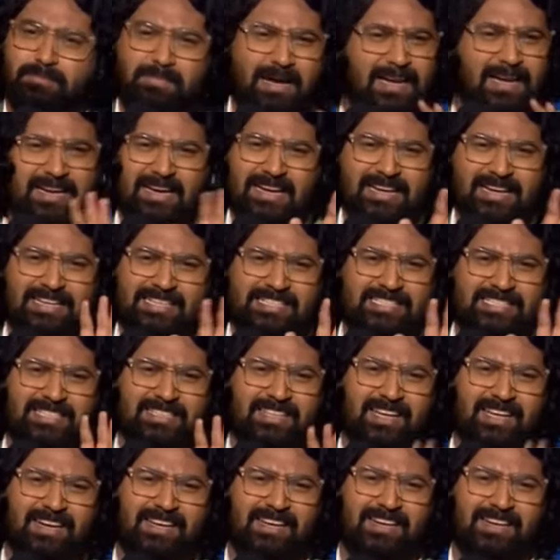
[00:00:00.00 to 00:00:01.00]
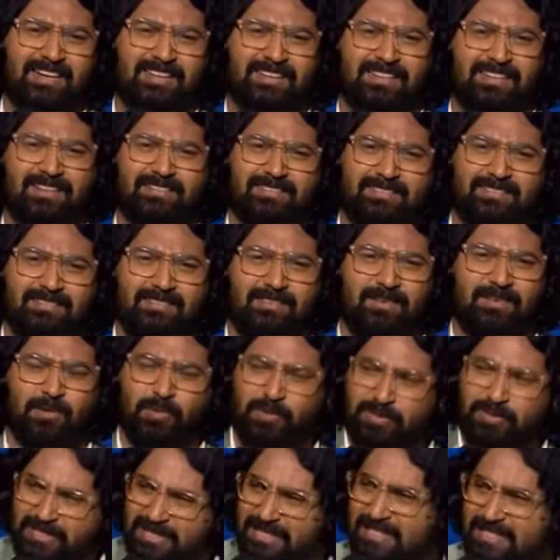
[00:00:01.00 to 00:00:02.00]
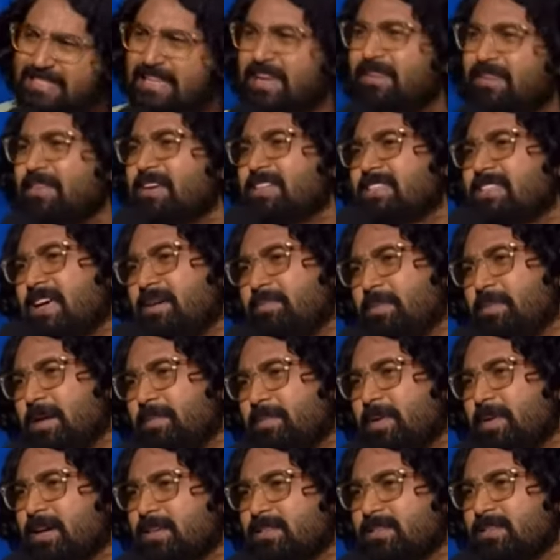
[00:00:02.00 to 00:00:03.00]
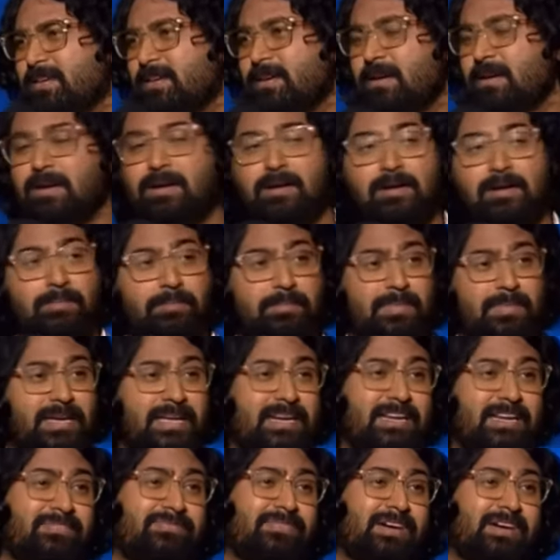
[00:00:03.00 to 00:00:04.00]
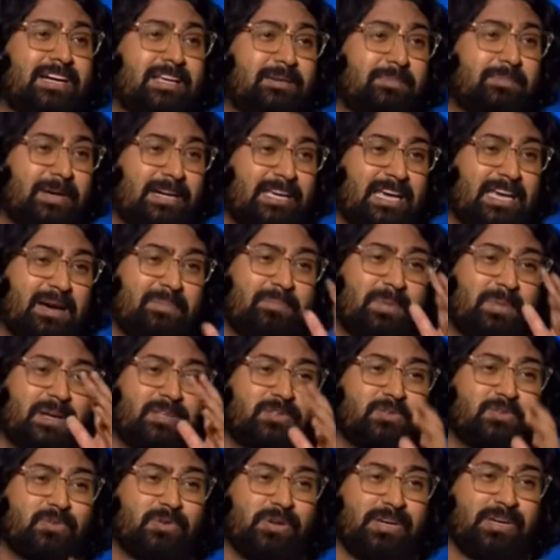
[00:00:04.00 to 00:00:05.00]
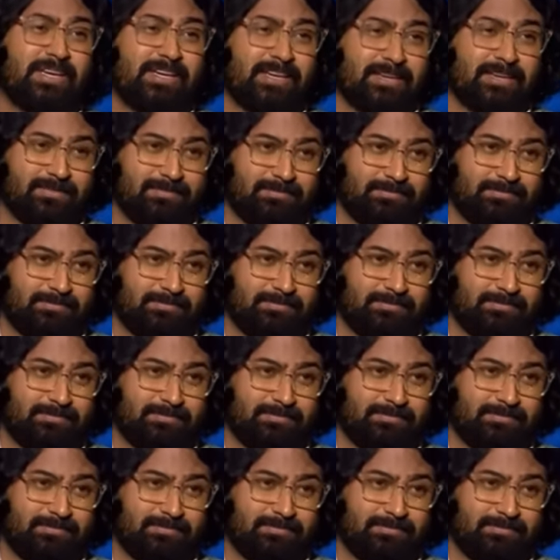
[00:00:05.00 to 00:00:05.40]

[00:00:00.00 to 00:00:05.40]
मैं कल की चिंता नहीं करता हम्म। उतनी सेविंग्स है मेरे पास मेरी फटी पड़ी है परसों को लेके